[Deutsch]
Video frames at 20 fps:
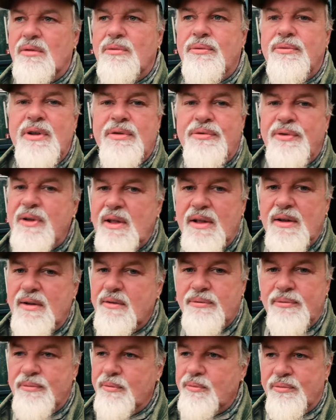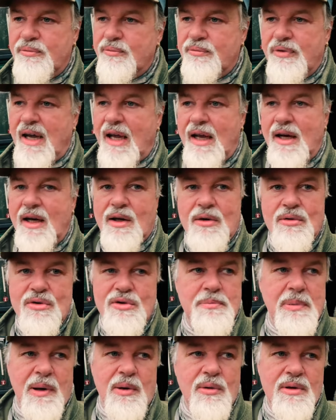Wie viele
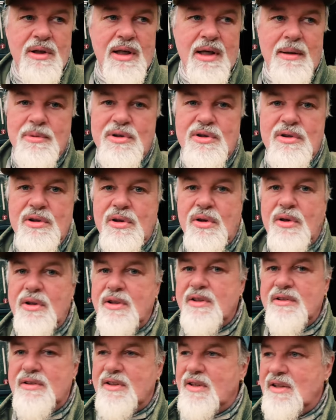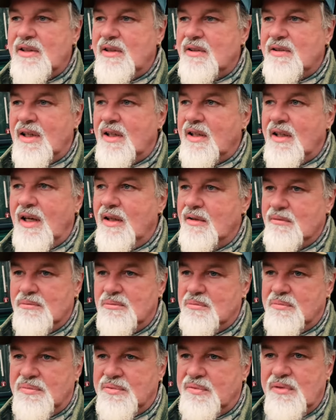Van-Ausbauten habe ich die Leute gesehen, die dann sagen, ja,
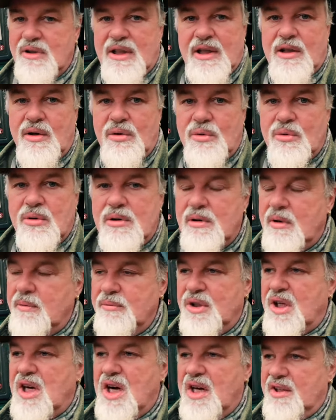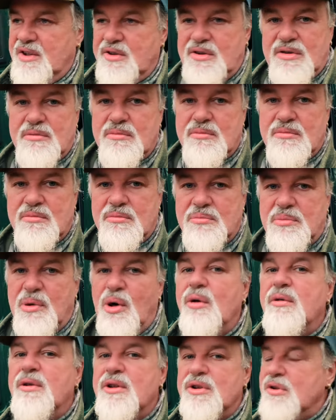nee, Klo haben wir gar nicht,
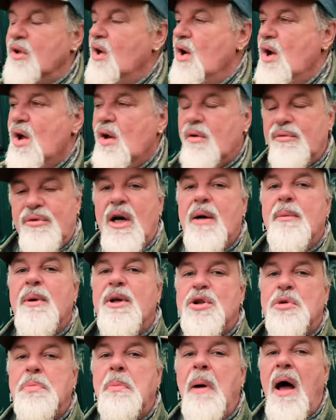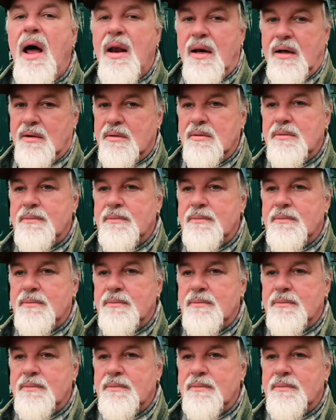brauchen wir nicht. Wir haben einen Spaten.